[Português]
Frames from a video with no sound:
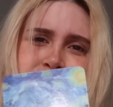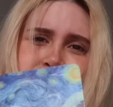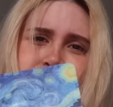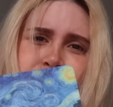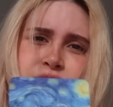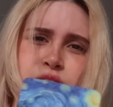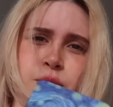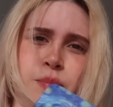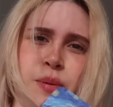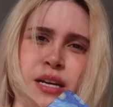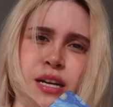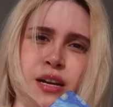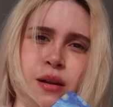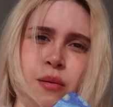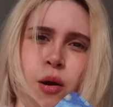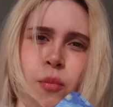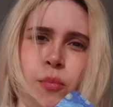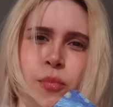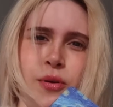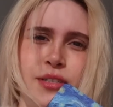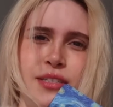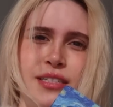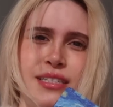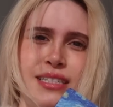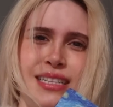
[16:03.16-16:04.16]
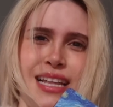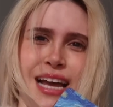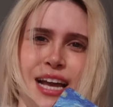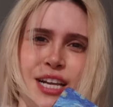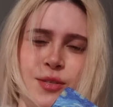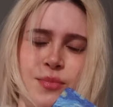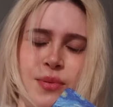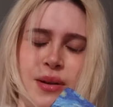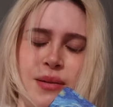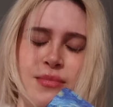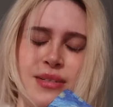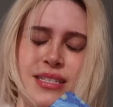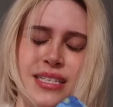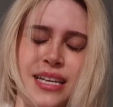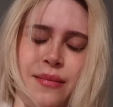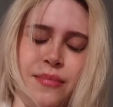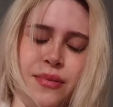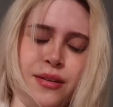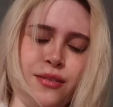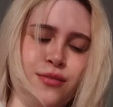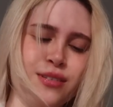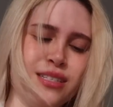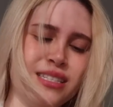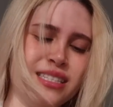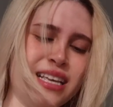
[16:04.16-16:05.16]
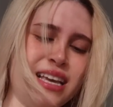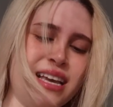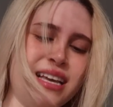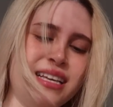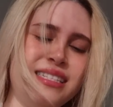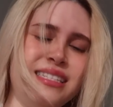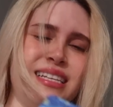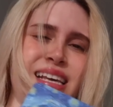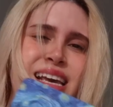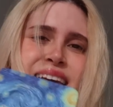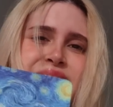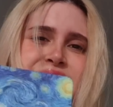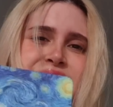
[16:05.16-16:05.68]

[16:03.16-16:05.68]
Tava esperando uma oportunidade pra mostrar pra vocês